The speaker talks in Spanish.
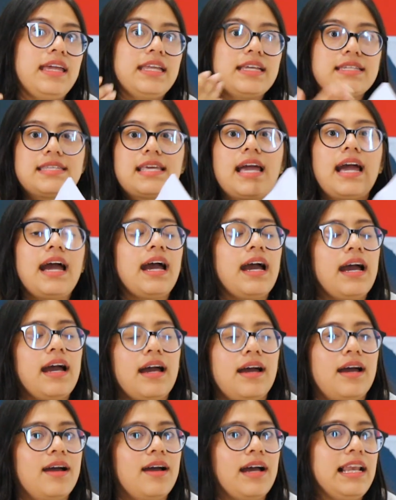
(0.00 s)
irse
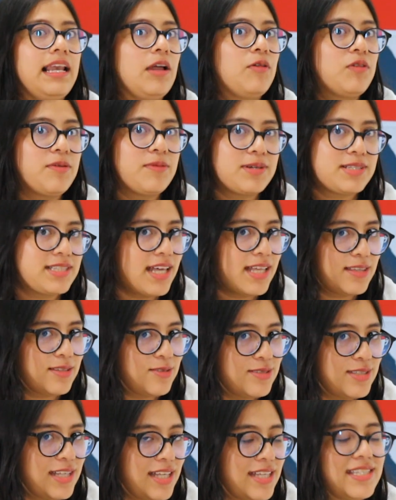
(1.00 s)
a, a, la universidad
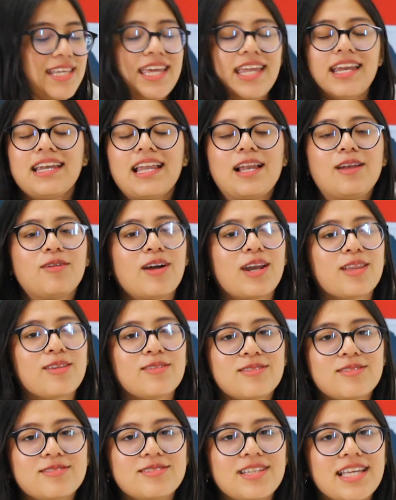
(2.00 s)
que ustedes quieren, al lugar
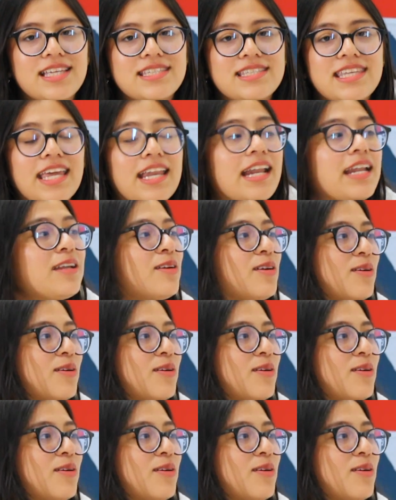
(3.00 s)
donde ustedes quieran,